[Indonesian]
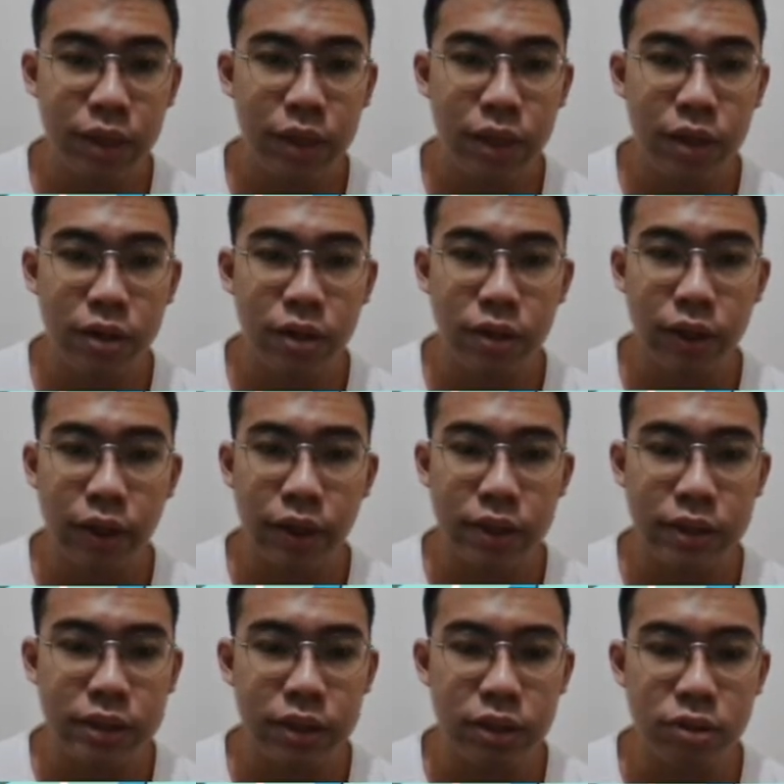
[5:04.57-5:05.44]
Oke, okay, di
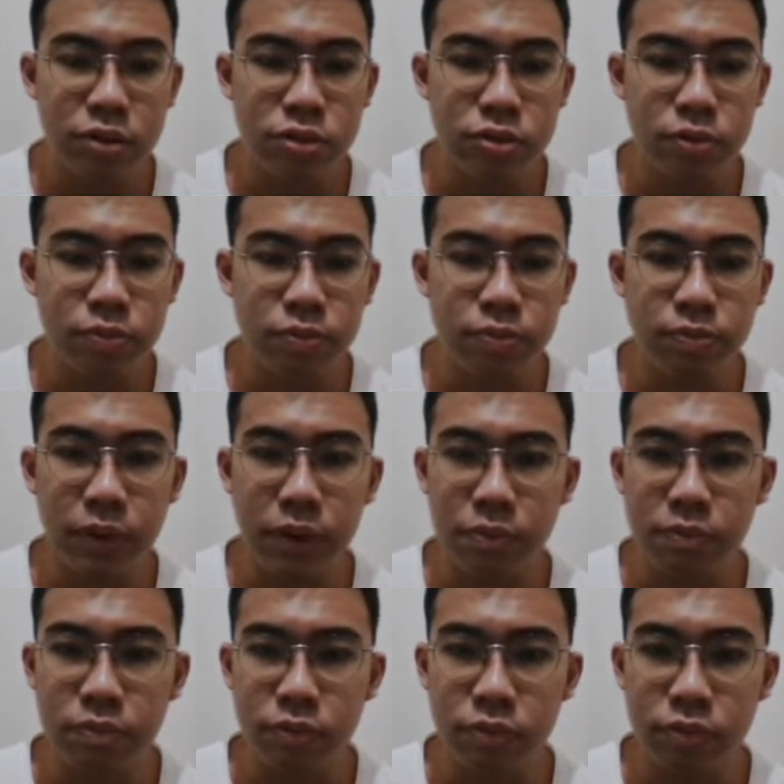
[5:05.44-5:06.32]
sini 740,
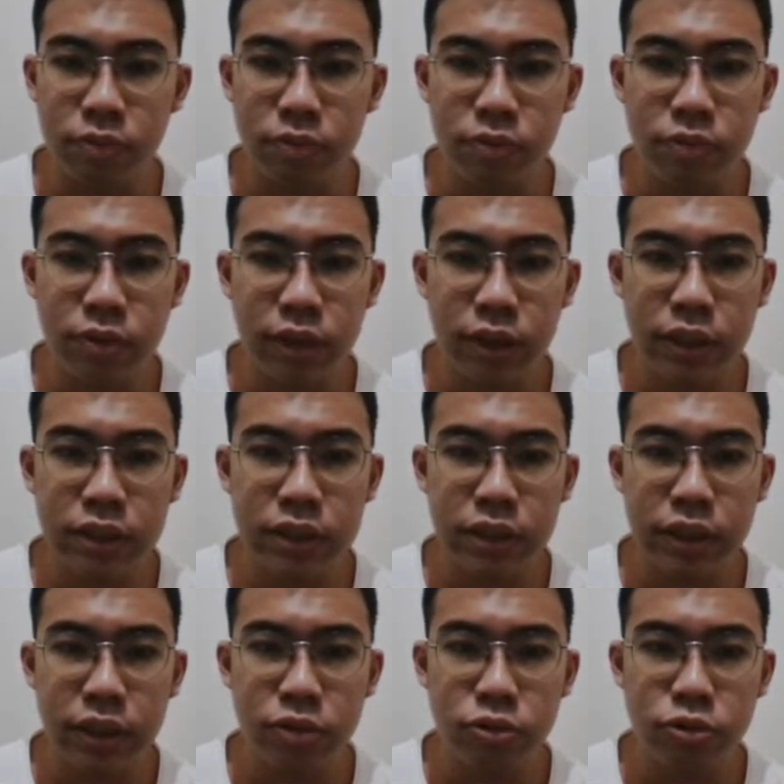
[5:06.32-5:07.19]
di sini
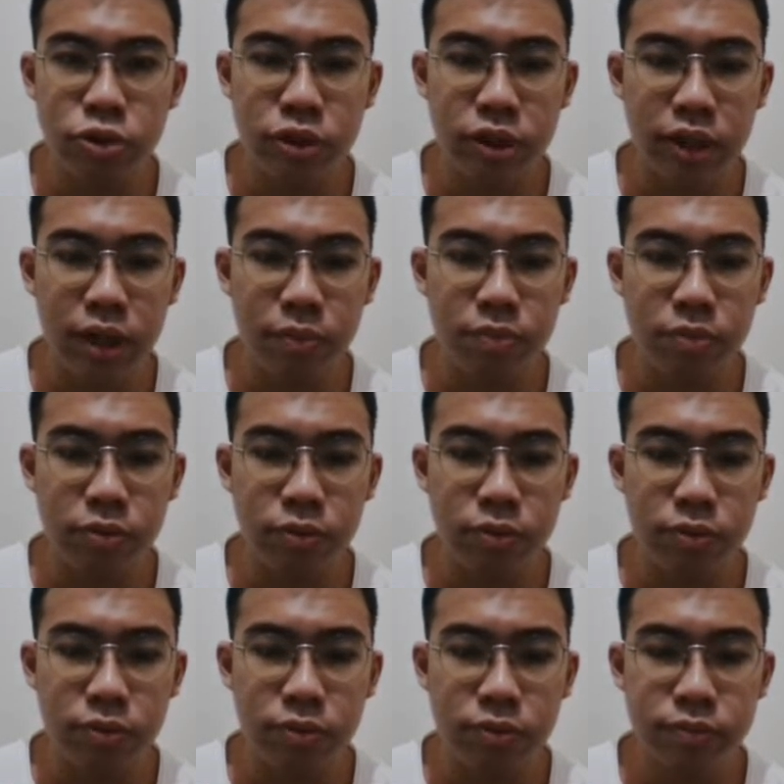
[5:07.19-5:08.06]
730.
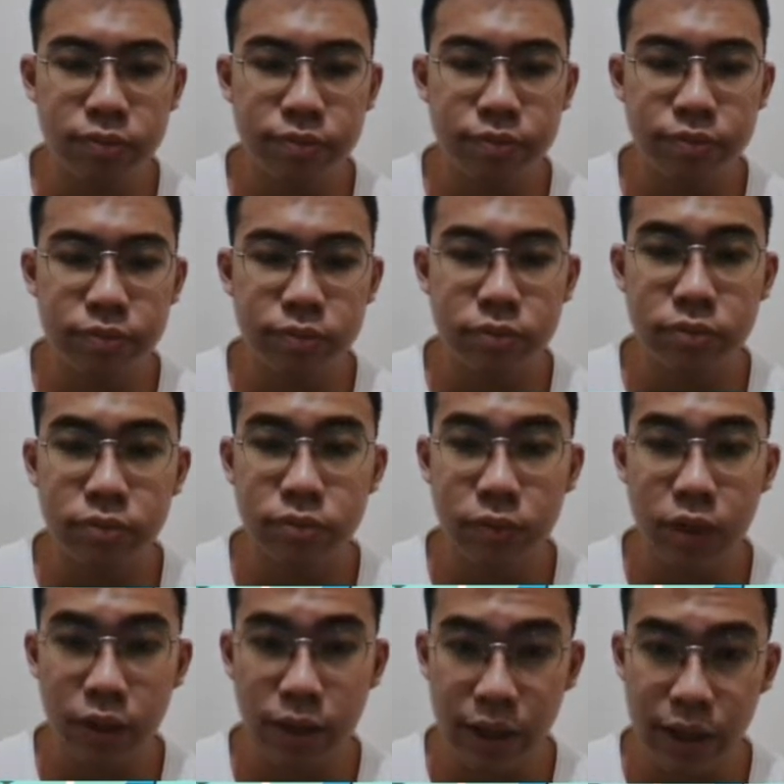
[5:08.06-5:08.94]
Oke,
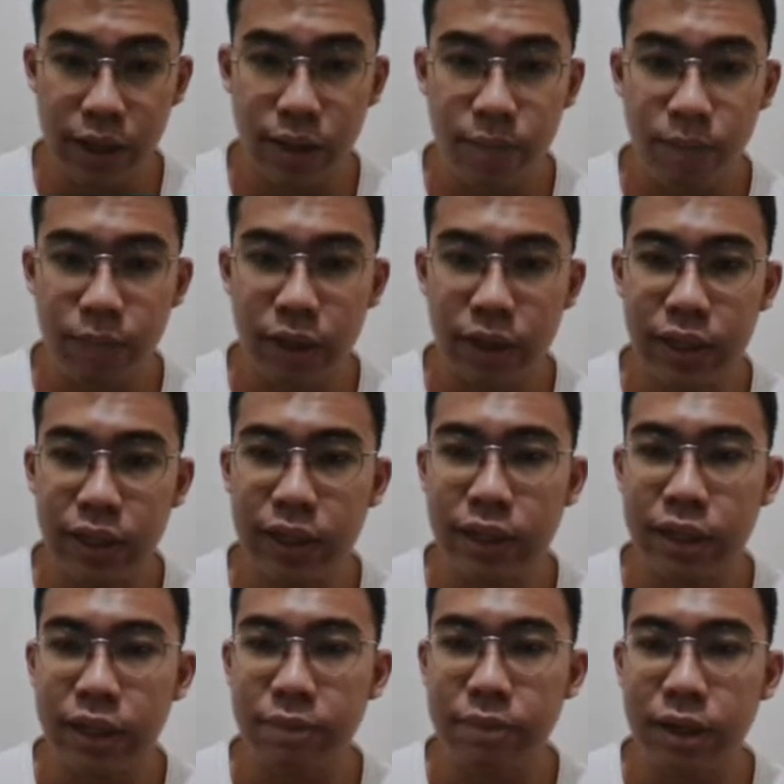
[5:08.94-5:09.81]
okay, berarti
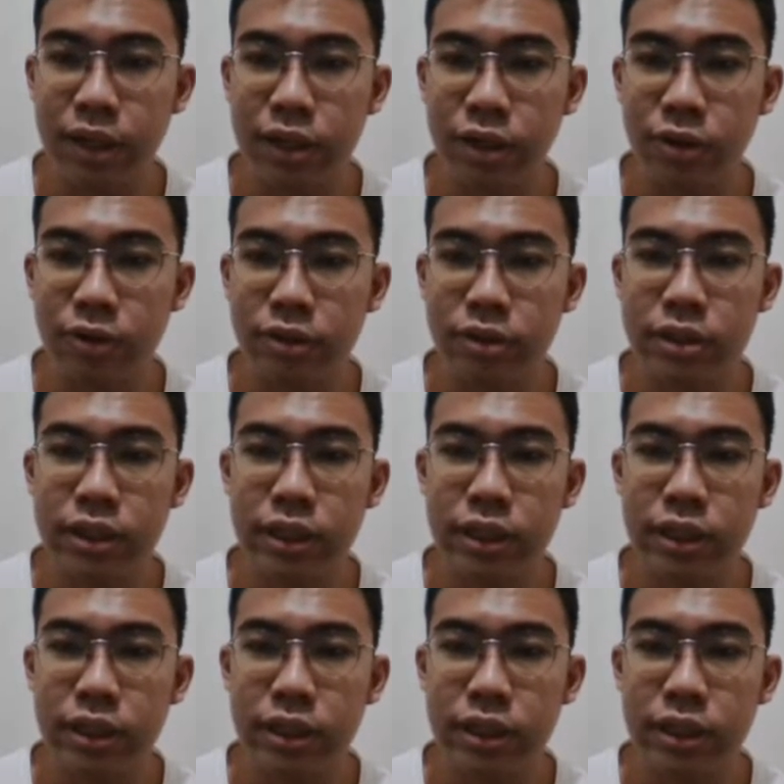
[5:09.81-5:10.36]
kita bakal taruh di sini.